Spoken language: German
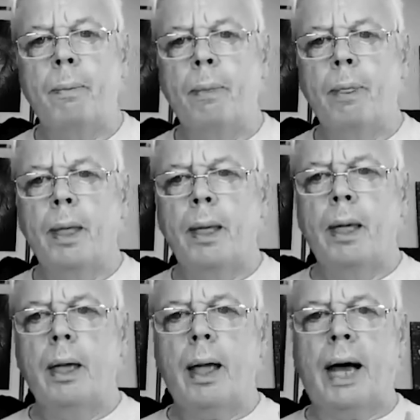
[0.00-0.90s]
ja, und
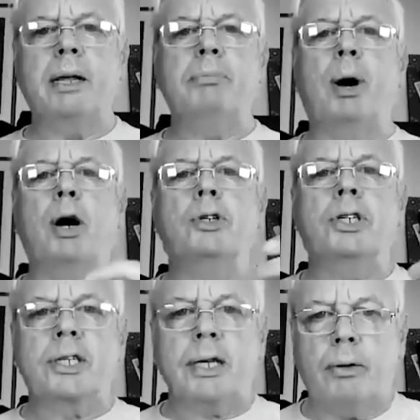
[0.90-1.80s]
dann gibt man
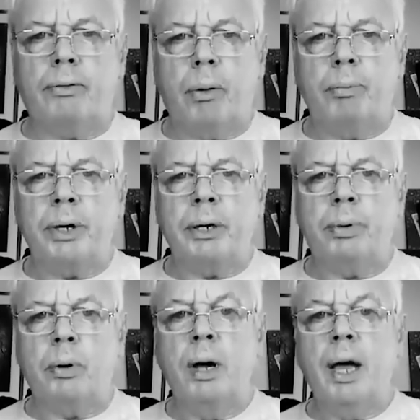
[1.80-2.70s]
ihnen eine
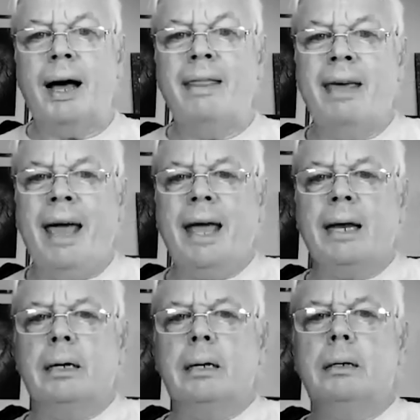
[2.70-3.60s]
kleine, leichte
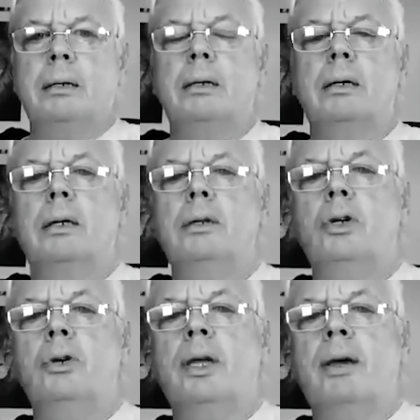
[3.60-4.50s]
Belohnung
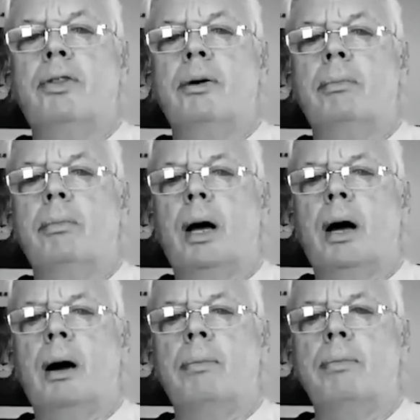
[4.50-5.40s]
dafür, dass sie
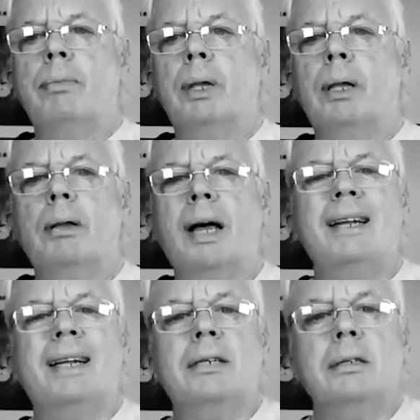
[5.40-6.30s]
tun, was man
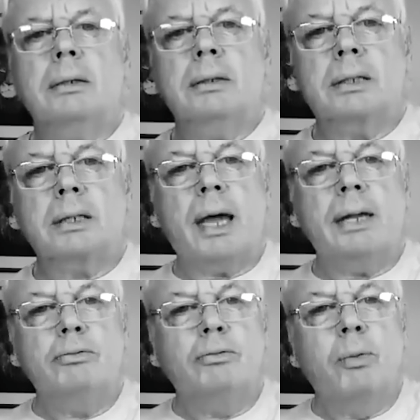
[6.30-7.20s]
ihnen sagt.
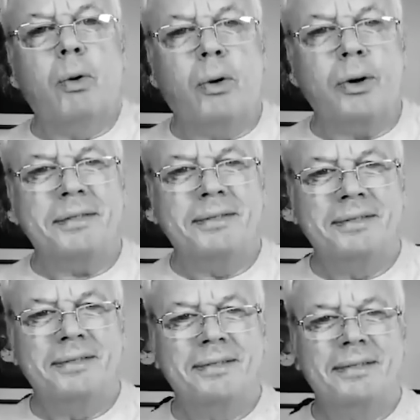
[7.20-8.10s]
Das ist
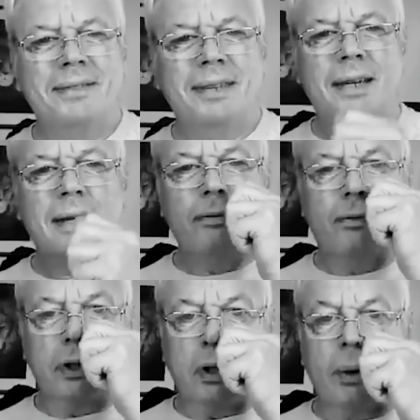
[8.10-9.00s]
alles Teil
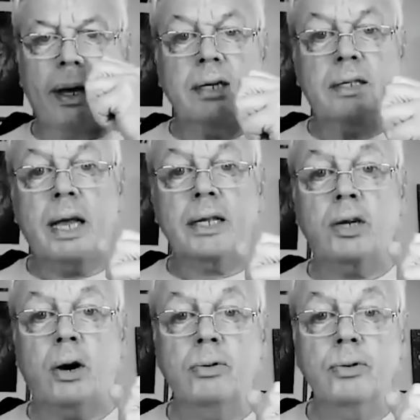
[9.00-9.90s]
eines
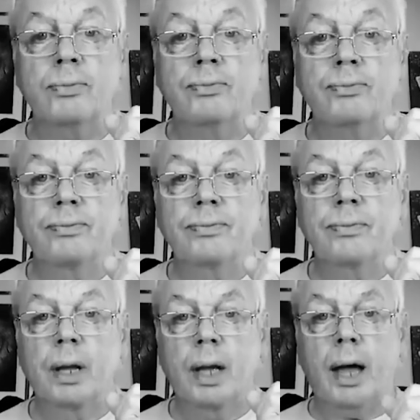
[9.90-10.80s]

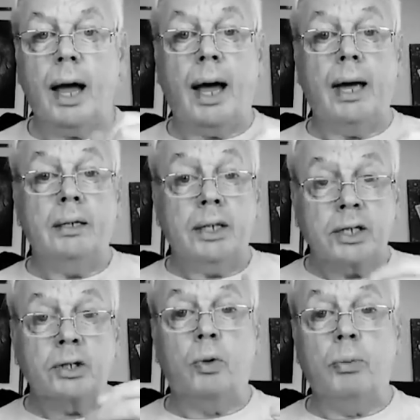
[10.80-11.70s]
Hundetraining-Syndroms,
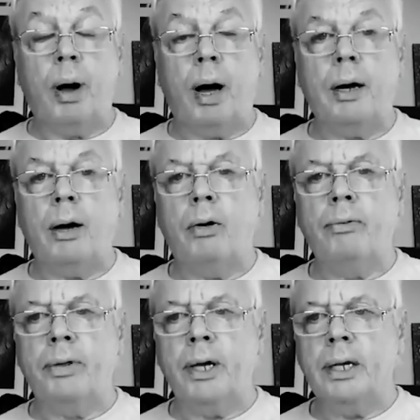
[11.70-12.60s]
das heute
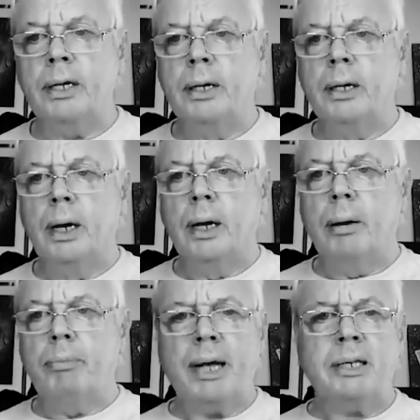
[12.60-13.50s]
kollektiv auf die Menschheit
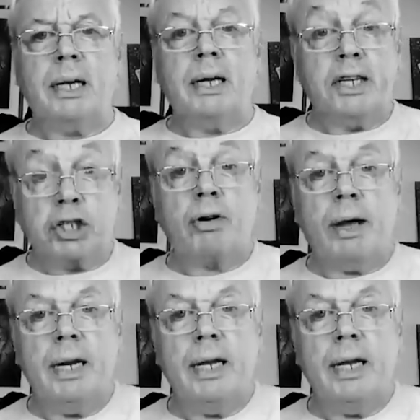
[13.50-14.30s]
angewendet wird